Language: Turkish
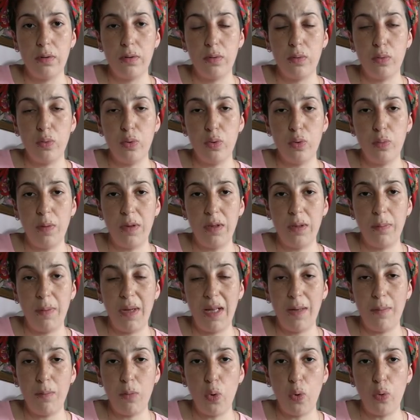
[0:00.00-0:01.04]
uzmanı
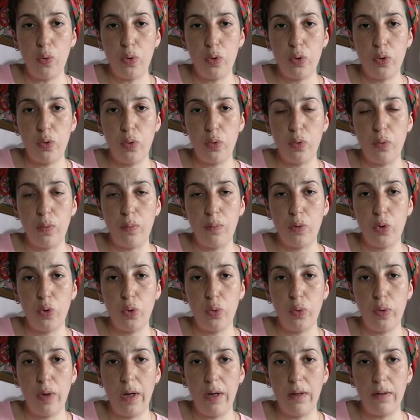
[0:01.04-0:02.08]
benim görüştüğüm
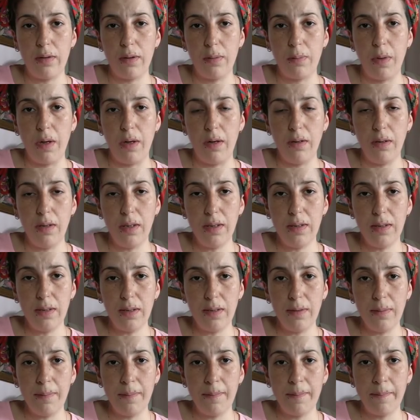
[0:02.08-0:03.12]
Şule Hanım'ı
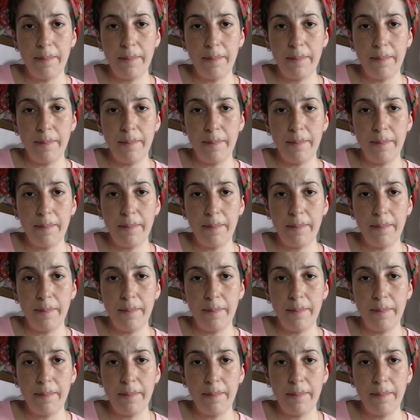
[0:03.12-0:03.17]
aradı